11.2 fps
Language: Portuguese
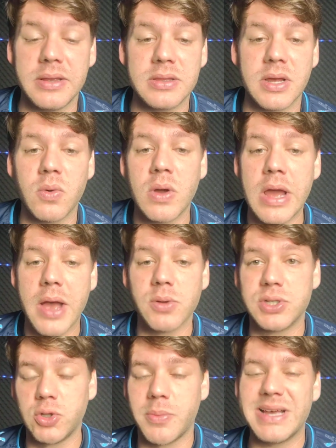Então é o
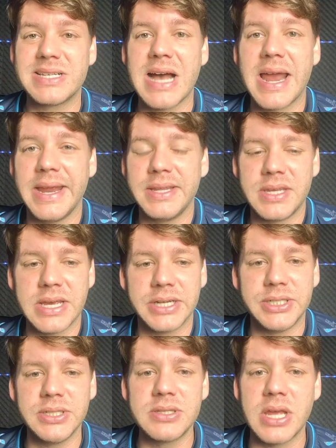setor mais carente que a
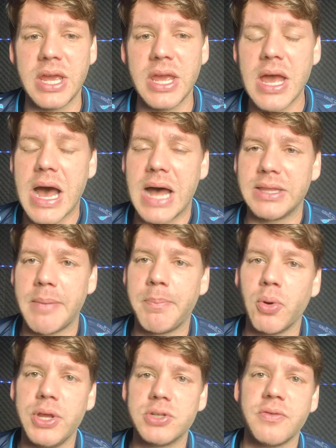gente tem. Até
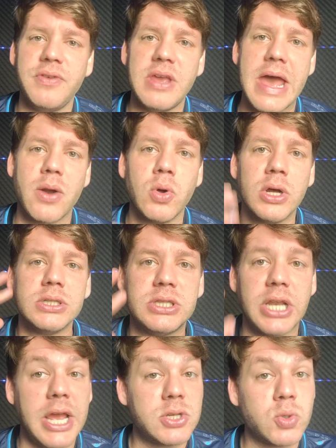por isso vieram
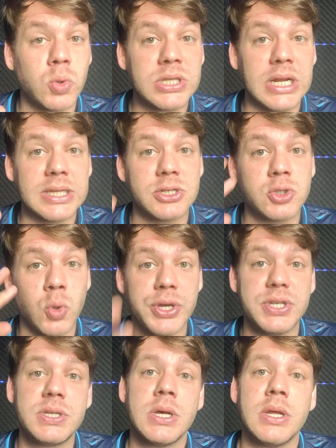três
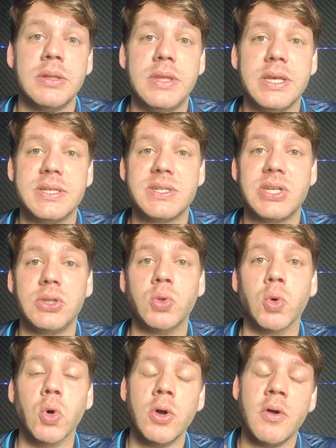contratações desse
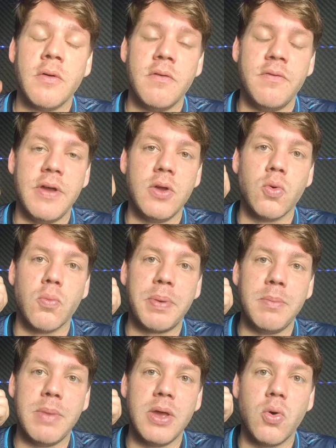setor. Veio
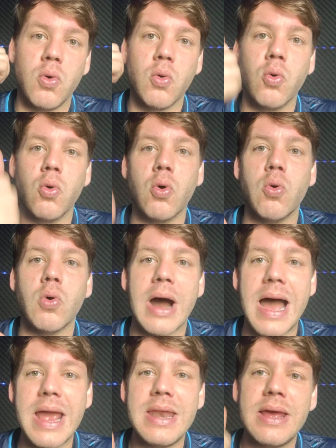primeiro o
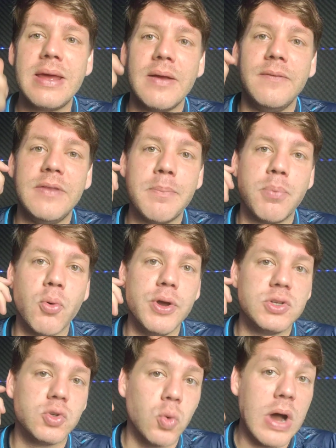Rainer,
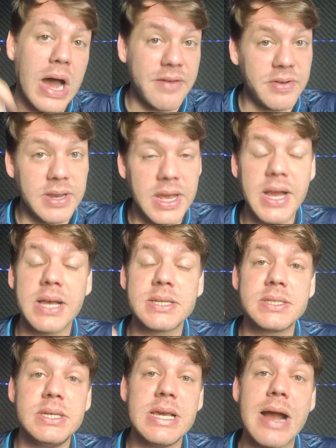depois o Raiva
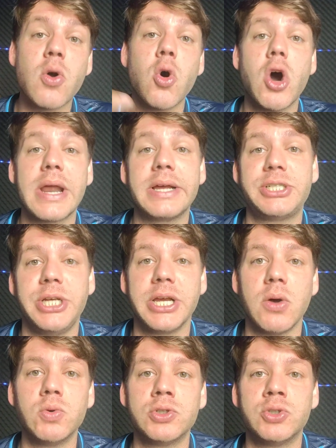Negas e agora
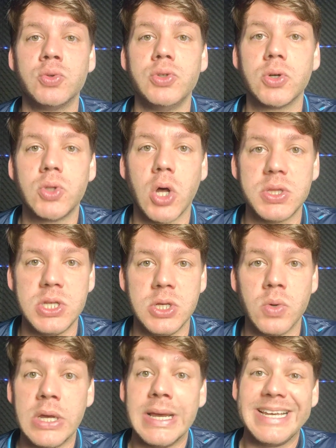chega o Júnior
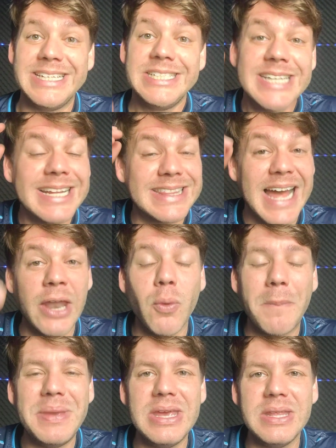Todinho, que já tá no
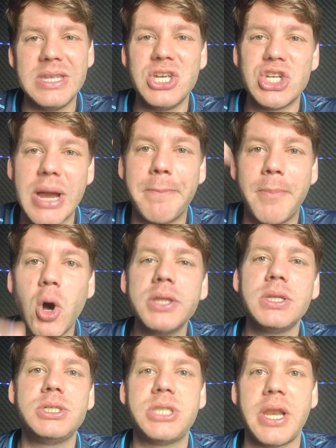bid e já
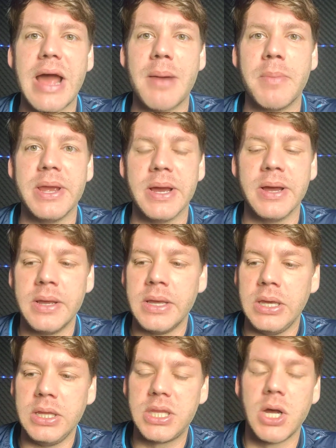pode estrear amanhã.
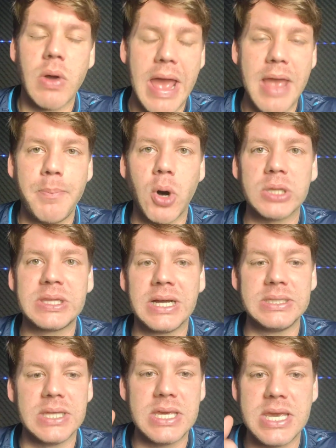Então é
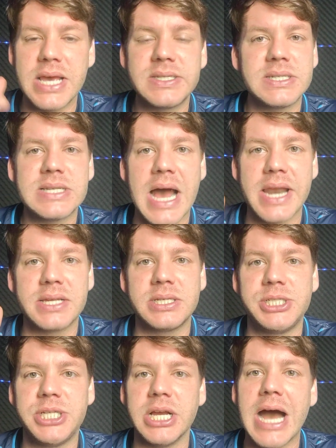importante que esses caras
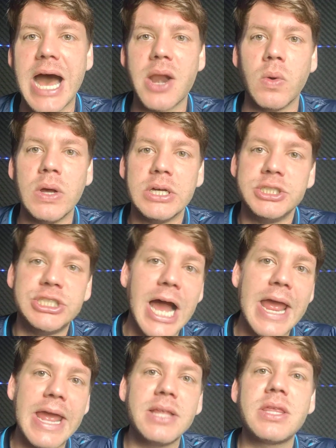que chegaram
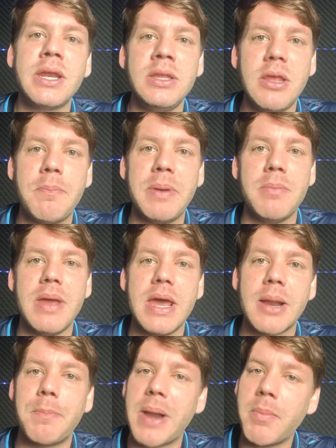já entrem de
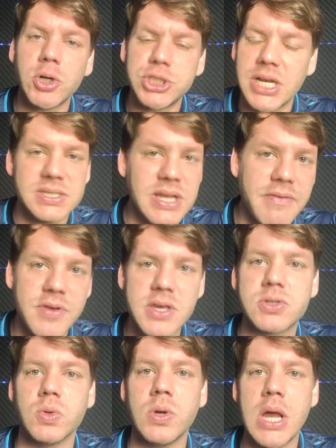primeira para mostrar
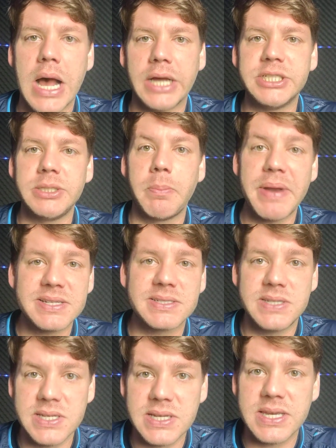serviço. A gente
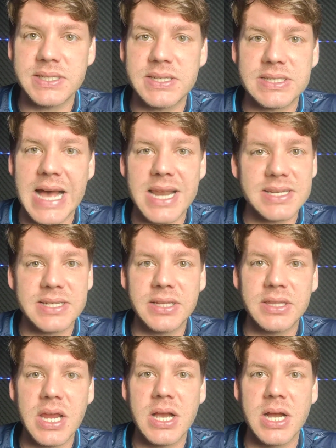precisa que esses caras
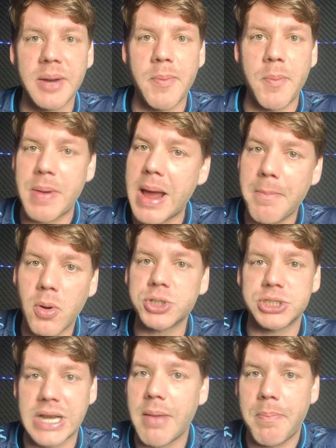entrem em campo para
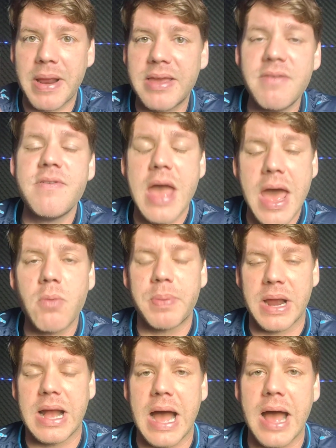mostrar para que vieram
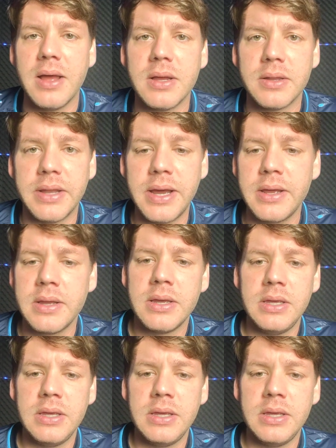para cá né?